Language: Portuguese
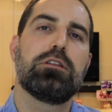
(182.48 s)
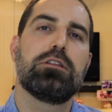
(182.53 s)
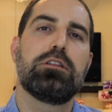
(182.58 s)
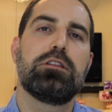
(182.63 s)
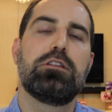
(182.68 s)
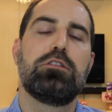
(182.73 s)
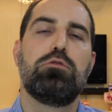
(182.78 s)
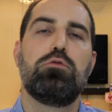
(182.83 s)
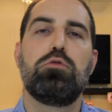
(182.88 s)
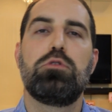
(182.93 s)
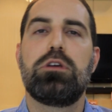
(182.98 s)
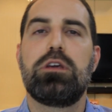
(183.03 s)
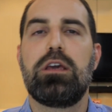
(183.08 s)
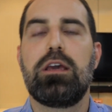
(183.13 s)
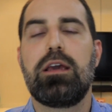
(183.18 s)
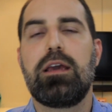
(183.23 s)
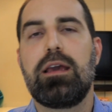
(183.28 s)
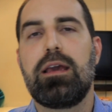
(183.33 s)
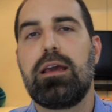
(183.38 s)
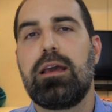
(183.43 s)
do
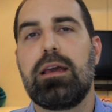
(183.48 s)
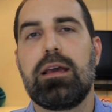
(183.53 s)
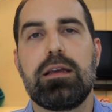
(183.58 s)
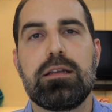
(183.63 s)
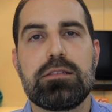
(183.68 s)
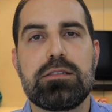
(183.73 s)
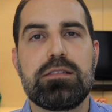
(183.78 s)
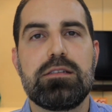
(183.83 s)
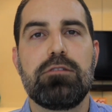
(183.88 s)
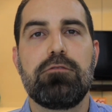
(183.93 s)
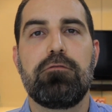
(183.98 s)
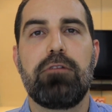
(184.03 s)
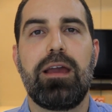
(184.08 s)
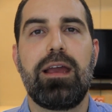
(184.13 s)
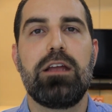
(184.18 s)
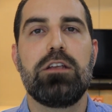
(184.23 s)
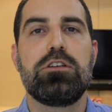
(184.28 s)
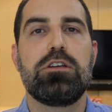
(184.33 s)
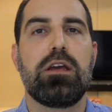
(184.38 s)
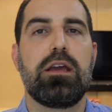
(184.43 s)
que se
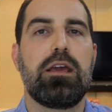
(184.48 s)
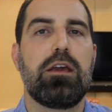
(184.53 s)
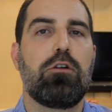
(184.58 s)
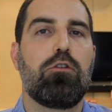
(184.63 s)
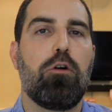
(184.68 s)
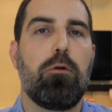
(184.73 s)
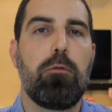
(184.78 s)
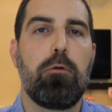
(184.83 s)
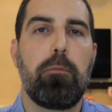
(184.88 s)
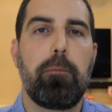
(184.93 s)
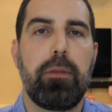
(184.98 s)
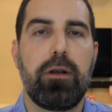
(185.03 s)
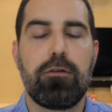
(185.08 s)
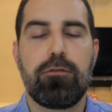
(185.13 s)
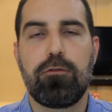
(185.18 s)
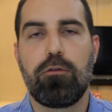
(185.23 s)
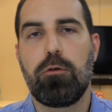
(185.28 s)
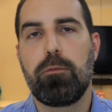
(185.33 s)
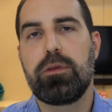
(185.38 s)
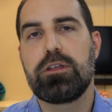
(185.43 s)
vende aí como
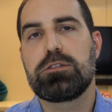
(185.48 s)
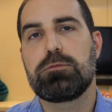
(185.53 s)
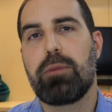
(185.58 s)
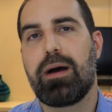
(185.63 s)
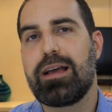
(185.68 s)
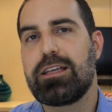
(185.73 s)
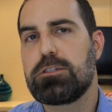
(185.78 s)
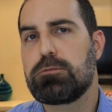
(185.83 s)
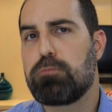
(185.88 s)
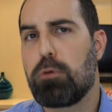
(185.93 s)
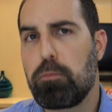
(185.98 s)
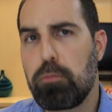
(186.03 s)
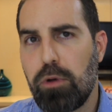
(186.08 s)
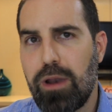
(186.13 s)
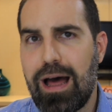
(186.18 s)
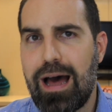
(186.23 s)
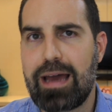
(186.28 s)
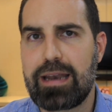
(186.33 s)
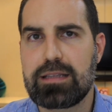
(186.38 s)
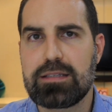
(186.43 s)
perfumes mais
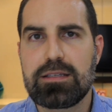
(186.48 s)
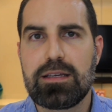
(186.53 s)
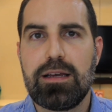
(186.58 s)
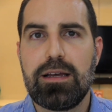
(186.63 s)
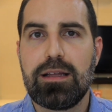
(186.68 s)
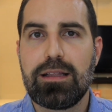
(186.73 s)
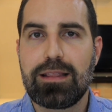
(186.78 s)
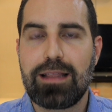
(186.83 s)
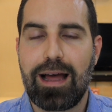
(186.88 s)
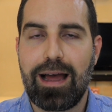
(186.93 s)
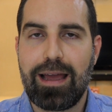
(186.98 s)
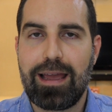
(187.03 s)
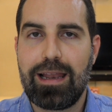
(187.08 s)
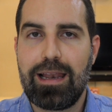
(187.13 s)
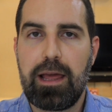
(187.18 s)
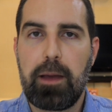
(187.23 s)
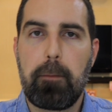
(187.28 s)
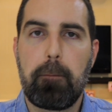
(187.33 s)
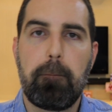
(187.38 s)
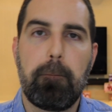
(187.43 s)
populares, tá?
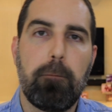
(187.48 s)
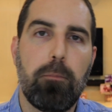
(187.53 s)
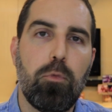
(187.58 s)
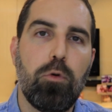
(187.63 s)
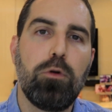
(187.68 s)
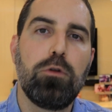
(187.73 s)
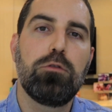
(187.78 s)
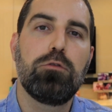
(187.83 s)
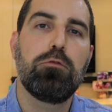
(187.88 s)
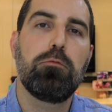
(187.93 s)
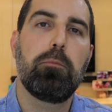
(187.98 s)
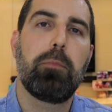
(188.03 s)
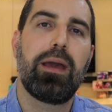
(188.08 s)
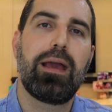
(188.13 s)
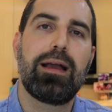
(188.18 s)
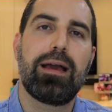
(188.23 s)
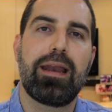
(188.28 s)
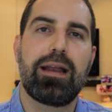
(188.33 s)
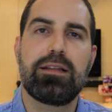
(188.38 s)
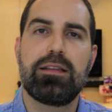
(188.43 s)
Ele é muito
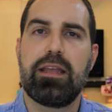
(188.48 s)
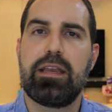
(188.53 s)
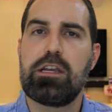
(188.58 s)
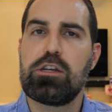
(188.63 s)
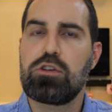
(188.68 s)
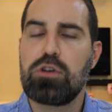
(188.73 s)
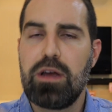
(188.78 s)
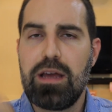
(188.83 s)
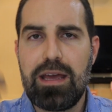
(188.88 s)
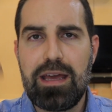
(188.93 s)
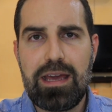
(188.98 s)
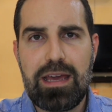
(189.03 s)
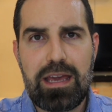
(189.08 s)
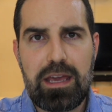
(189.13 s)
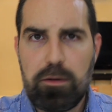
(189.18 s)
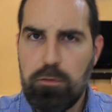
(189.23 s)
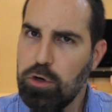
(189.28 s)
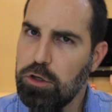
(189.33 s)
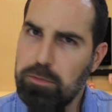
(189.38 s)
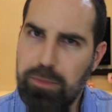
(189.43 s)
bem característico
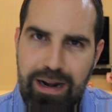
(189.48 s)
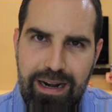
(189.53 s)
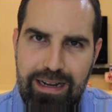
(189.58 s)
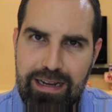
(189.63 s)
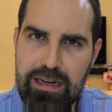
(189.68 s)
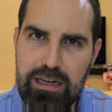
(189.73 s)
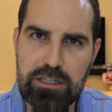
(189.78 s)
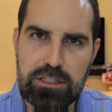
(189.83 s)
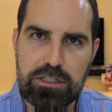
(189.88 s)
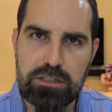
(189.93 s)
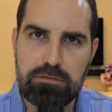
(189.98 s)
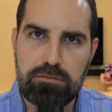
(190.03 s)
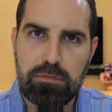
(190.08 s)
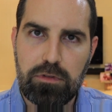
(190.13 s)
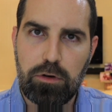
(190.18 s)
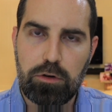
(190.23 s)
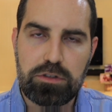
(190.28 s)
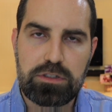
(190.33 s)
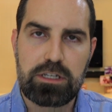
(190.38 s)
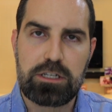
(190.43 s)
e muito marcante.
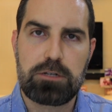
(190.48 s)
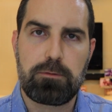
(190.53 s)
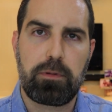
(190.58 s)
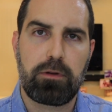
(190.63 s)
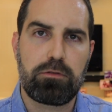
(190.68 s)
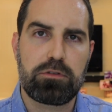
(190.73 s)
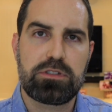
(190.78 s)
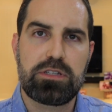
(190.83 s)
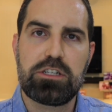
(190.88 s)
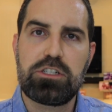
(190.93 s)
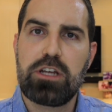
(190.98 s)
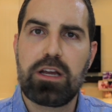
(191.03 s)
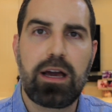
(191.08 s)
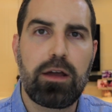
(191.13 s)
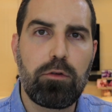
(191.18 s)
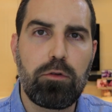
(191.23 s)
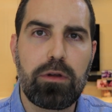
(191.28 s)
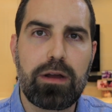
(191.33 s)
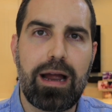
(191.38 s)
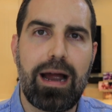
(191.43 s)
Ou seja, para você
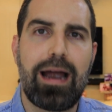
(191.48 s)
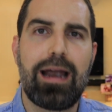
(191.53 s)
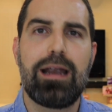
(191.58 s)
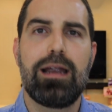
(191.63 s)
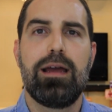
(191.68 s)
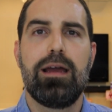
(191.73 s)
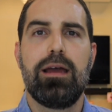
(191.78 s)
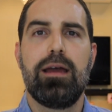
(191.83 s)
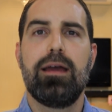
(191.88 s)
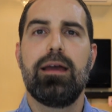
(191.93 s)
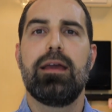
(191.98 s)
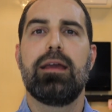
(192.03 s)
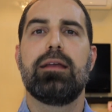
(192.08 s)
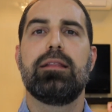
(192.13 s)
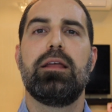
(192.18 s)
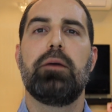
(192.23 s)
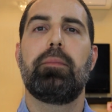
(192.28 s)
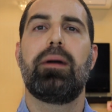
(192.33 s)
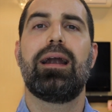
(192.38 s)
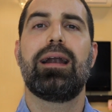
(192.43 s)
chegar no lugar e
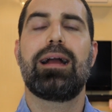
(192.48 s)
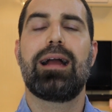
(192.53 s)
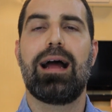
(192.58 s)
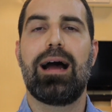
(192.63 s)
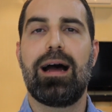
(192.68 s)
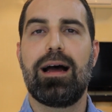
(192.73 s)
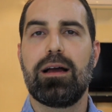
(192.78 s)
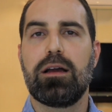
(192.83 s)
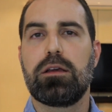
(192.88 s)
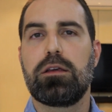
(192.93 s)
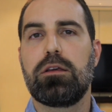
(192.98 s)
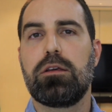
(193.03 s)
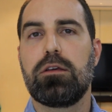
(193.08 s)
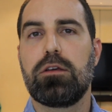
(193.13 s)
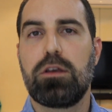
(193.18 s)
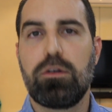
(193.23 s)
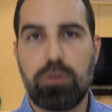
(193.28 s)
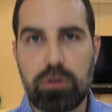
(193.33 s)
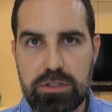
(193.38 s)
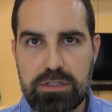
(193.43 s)
demarcar
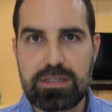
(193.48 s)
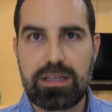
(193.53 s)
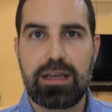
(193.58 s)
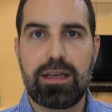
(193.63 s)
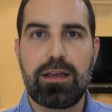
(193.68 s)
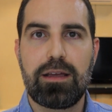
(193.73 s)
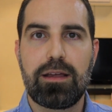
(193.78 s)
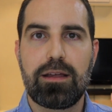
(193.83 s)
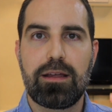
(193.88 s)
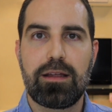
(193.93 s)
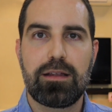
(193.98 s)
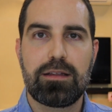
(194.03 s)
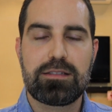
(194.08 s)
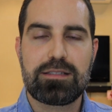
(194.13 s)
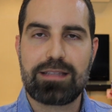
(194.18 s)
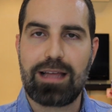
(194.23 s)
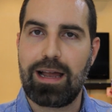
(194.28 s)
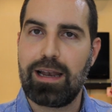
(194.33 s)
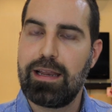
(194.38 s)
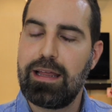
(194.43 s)
que você
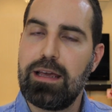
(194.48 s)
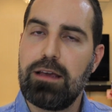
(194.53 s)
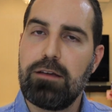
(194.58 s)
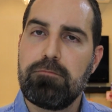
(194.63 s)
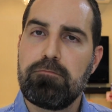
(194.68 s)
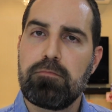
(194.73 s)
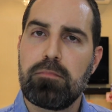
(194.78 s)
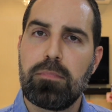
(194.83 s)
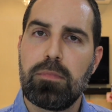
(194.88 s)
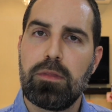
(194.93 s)
está ali